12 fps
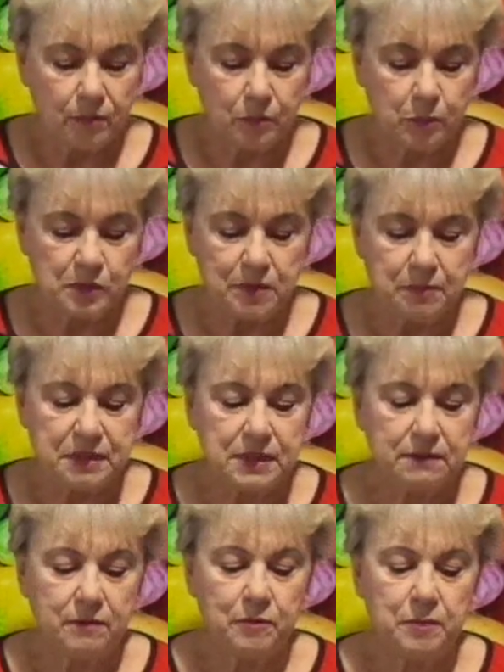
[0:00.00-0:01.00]
после
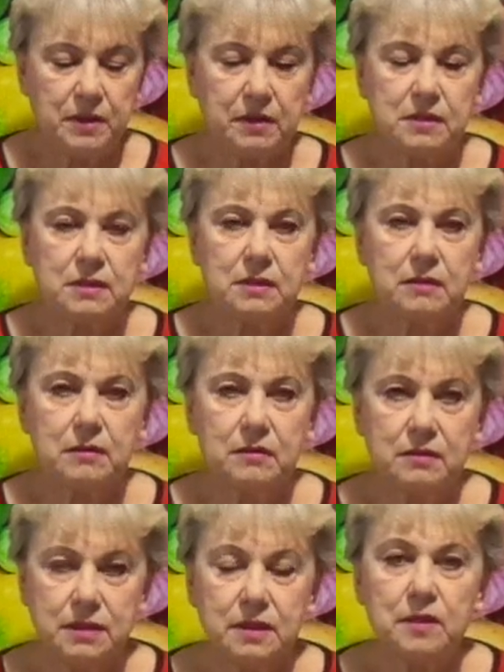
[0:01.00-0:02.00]
посева перец
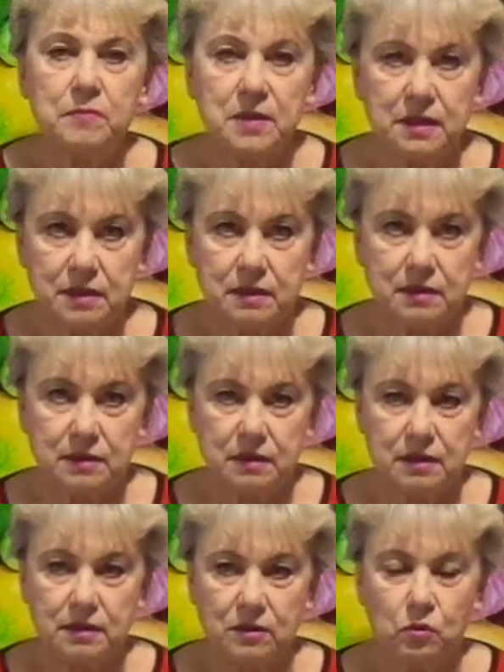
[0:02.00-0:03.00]
целый месяц сидит.